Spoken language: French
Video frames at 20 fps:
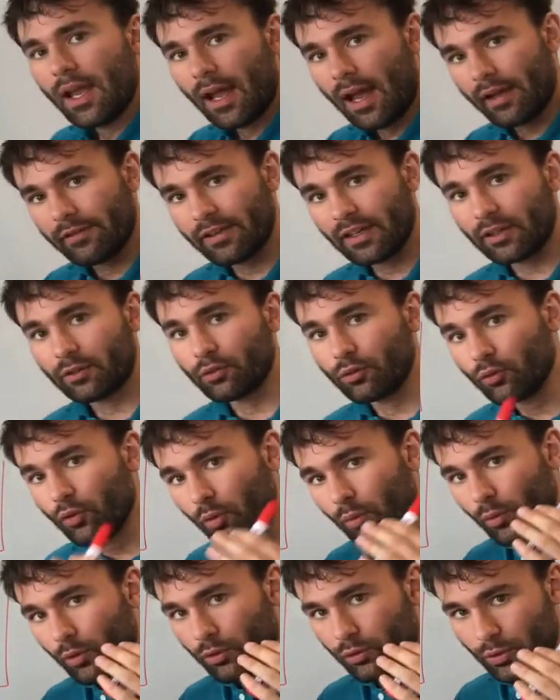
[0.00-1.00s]
avec le
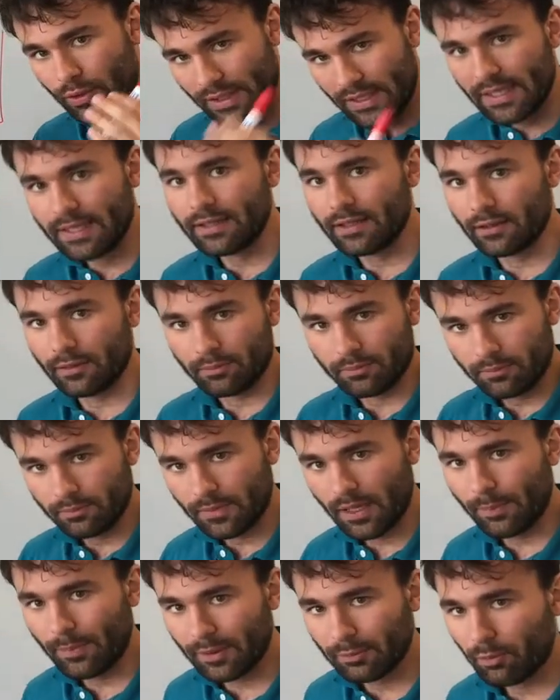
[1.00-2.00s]
nombre de lignes
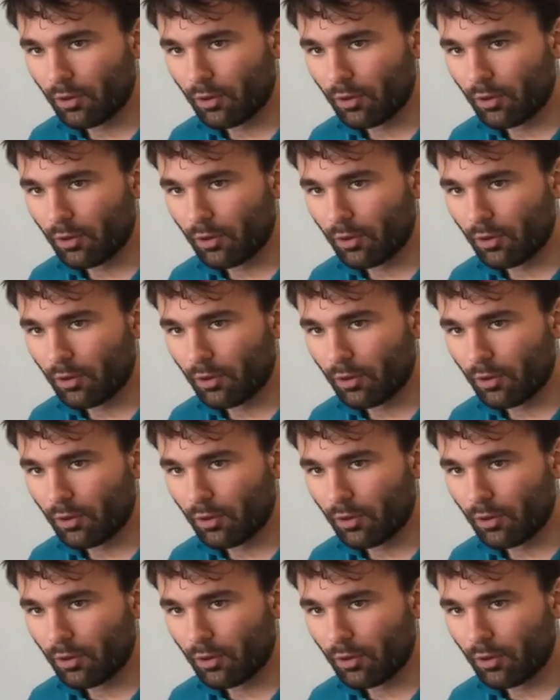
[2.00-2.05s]
il n'y a pas de